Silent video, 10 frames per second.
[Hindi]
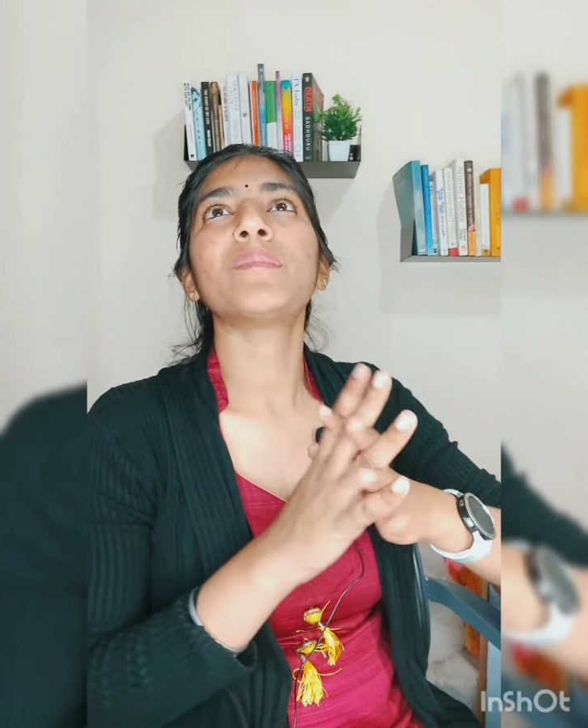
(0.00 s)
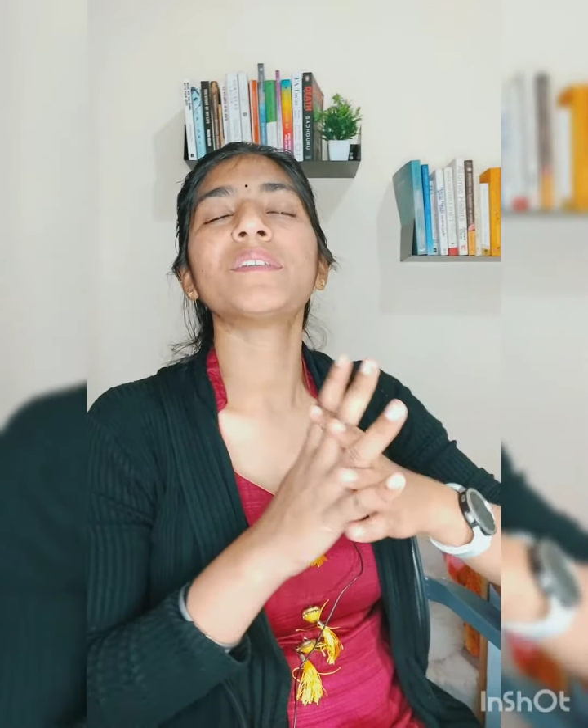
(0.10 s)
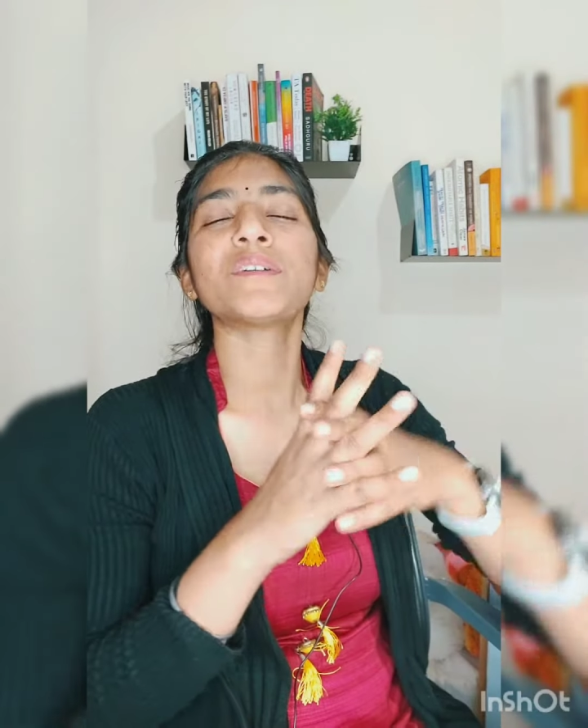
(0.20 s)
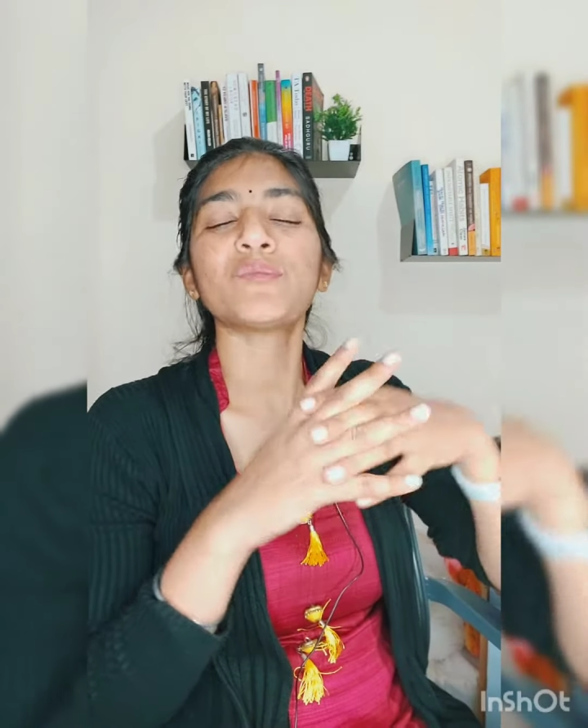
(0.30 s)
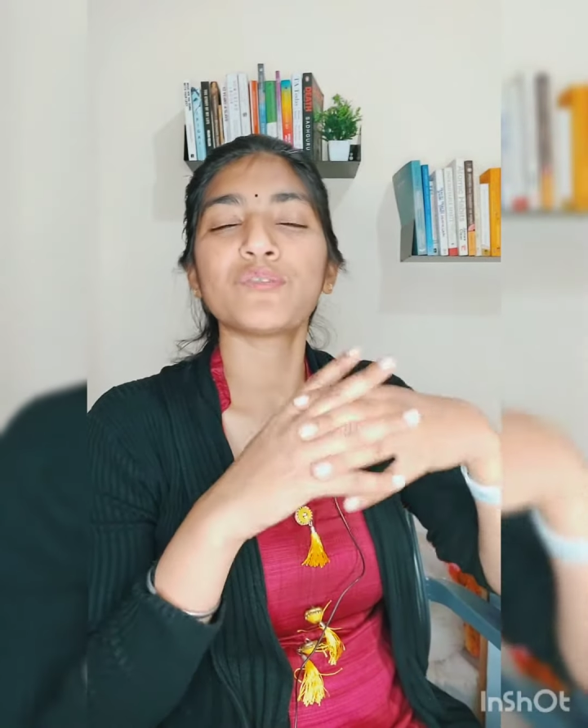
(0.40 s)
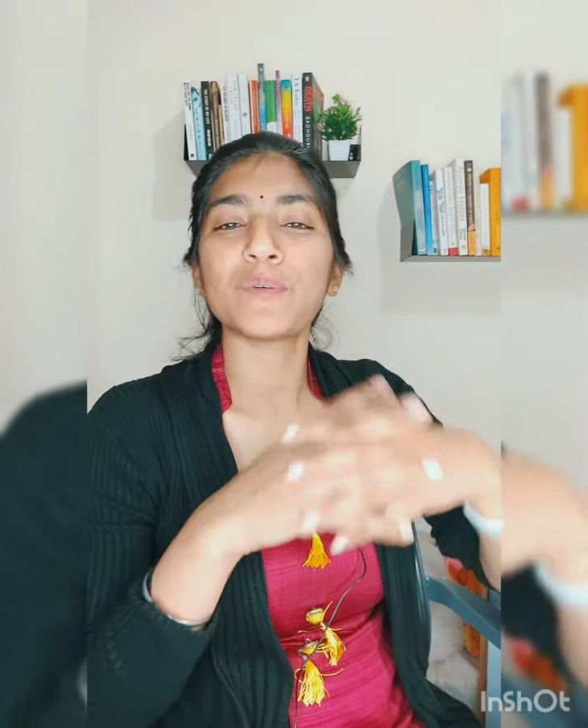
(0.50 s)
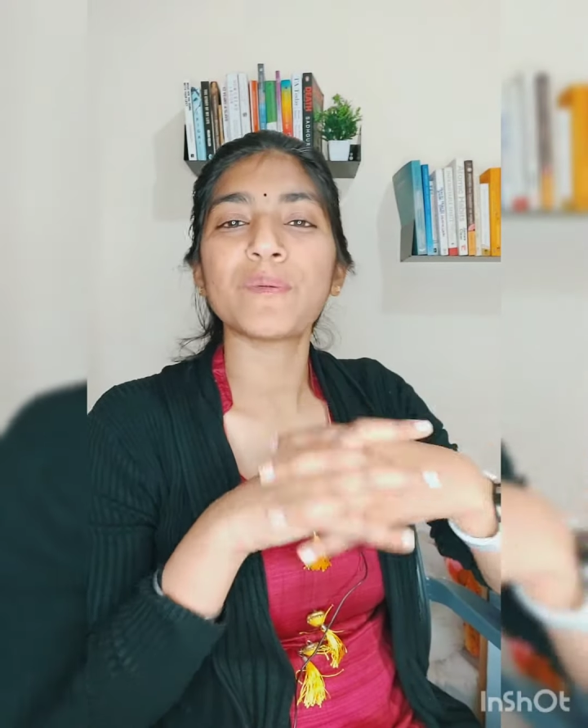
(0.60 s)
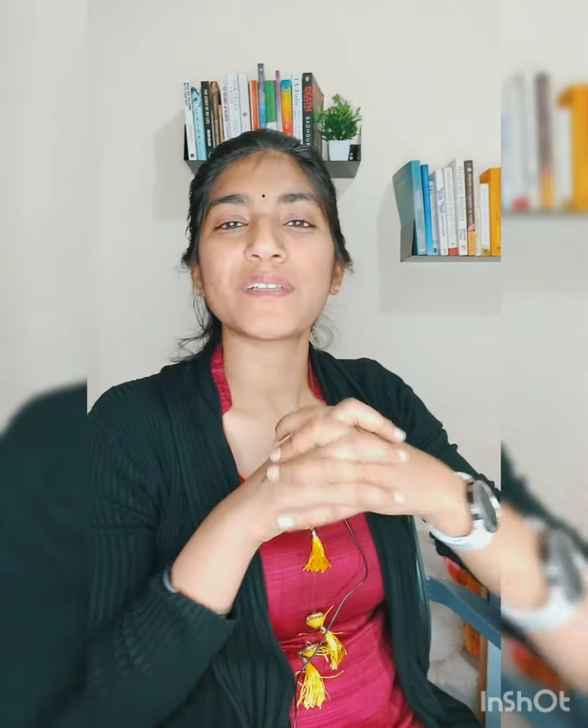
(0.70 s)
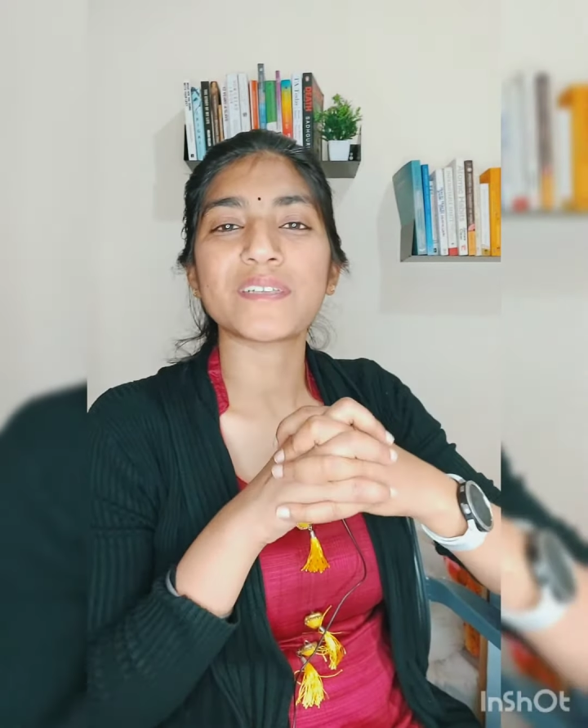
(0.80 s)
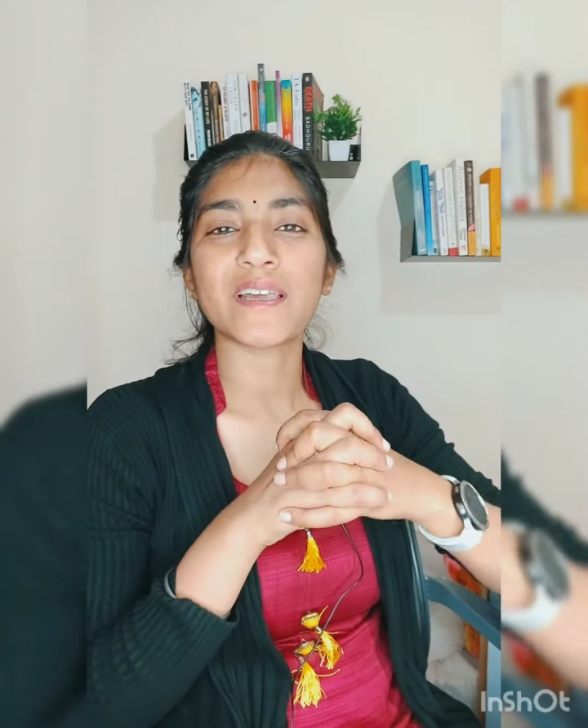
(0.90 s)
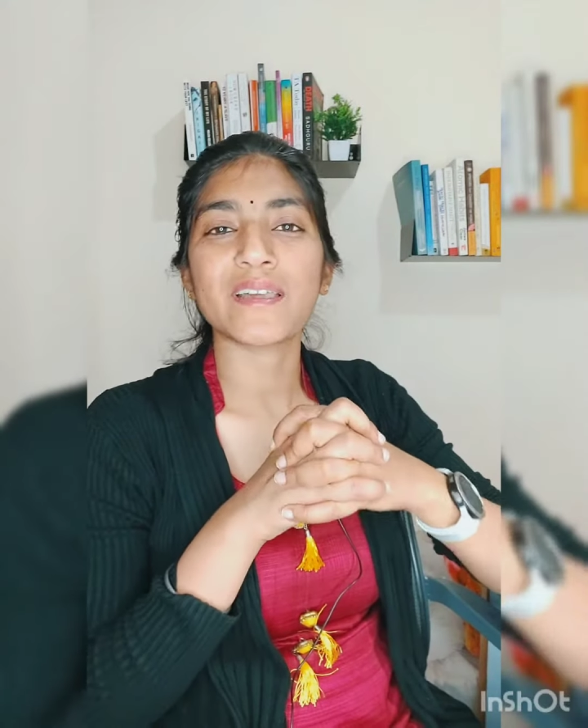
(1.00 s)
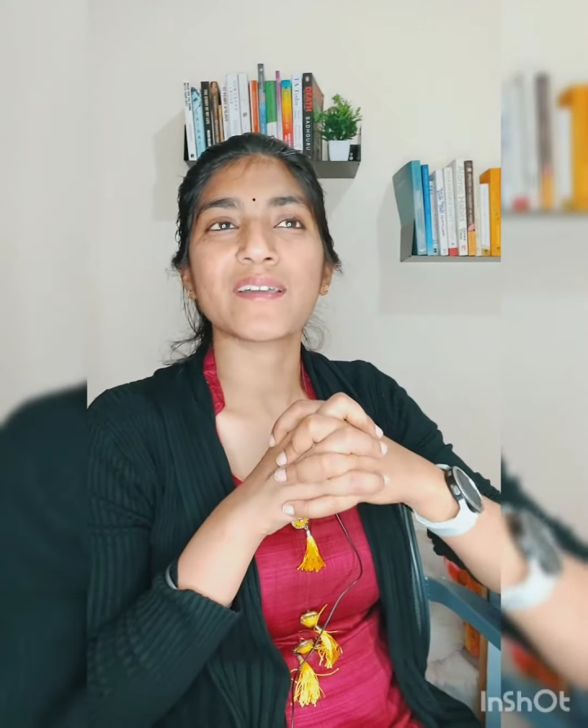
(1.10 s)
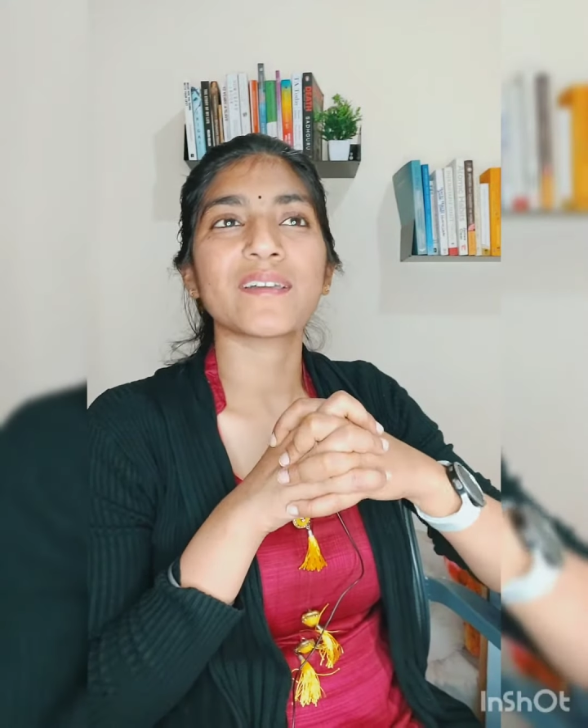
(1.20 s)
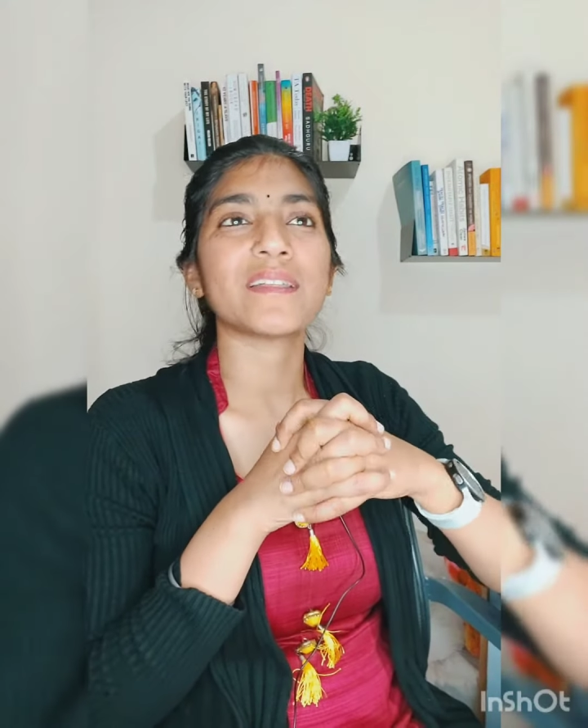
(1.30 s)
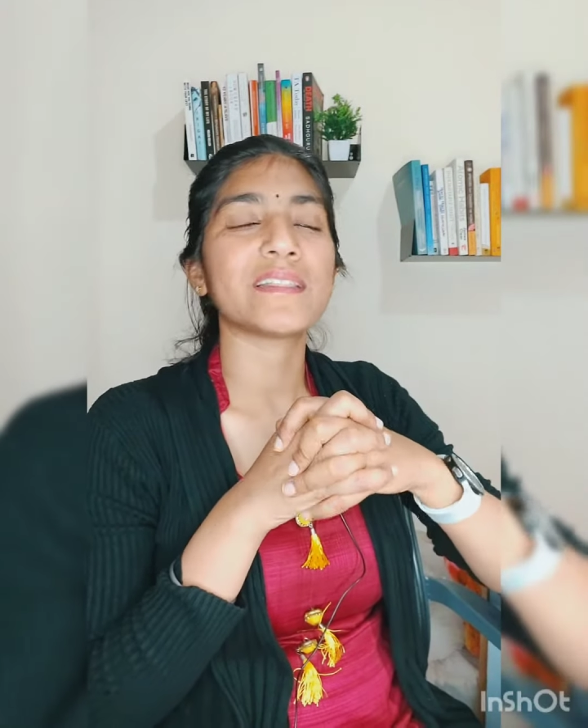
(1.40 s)
बच्चा कुछ भी बन जाए
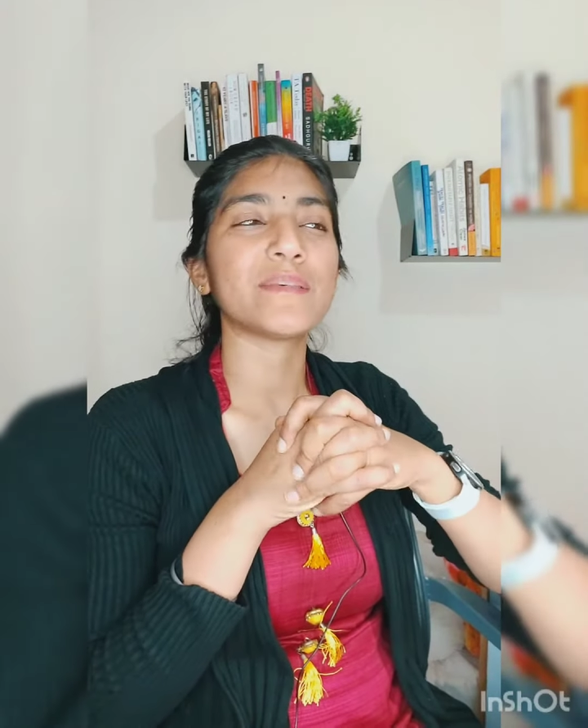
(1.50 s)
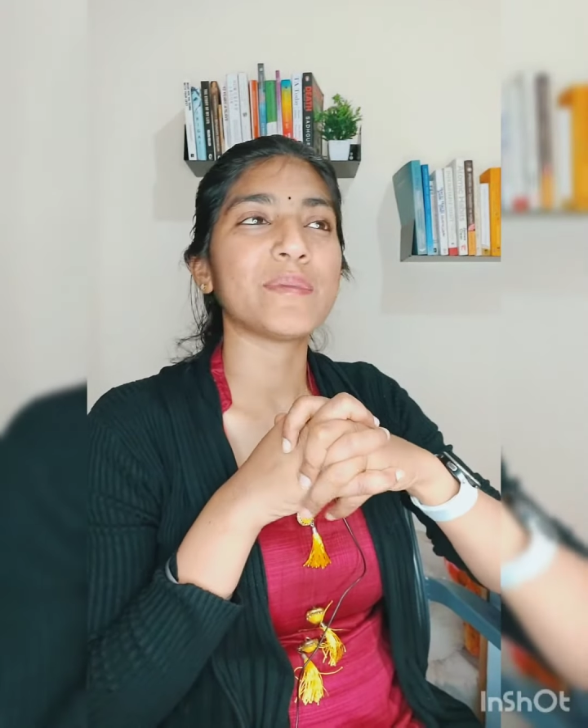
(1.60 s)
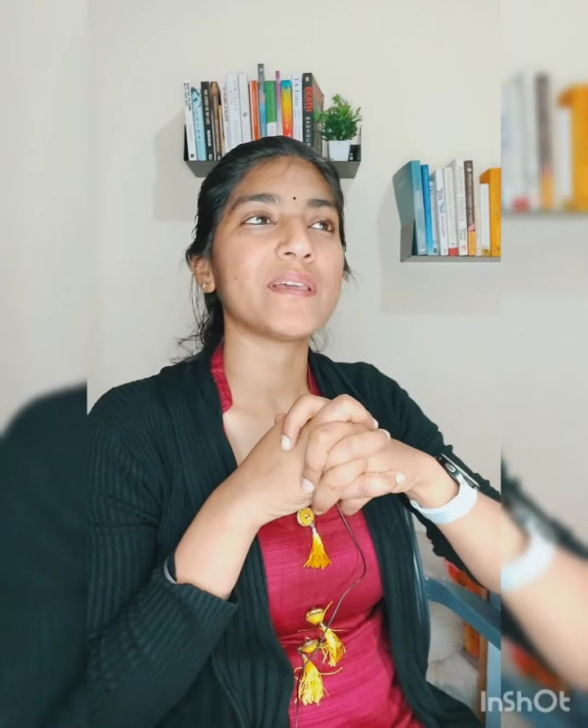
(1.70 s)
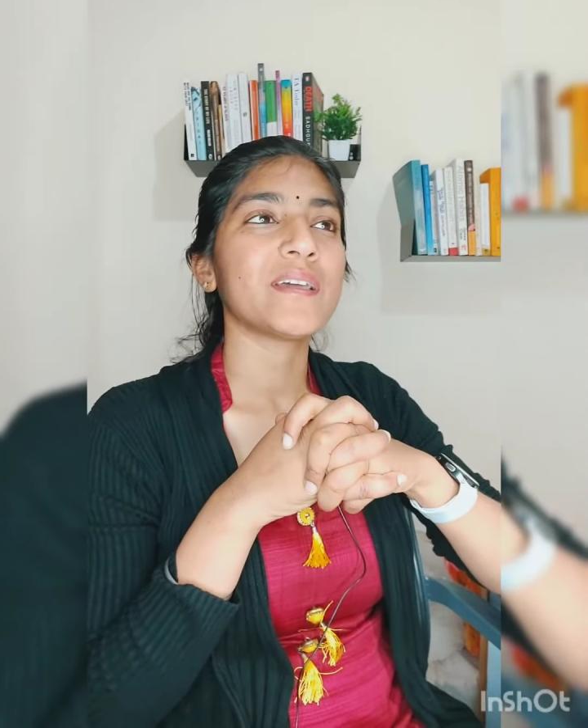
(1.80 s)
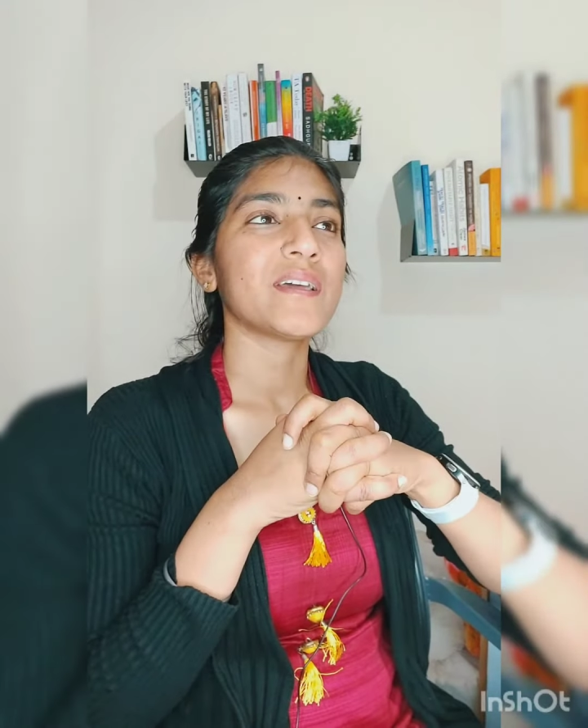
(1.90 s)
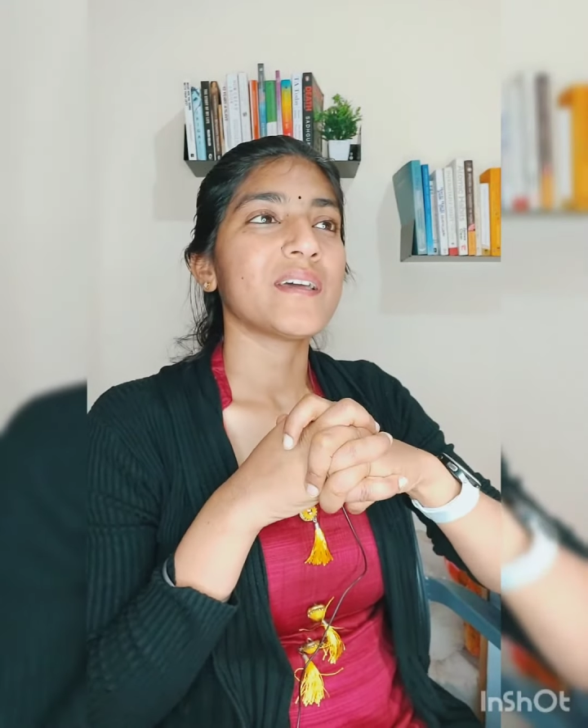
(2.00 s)
कितनी भी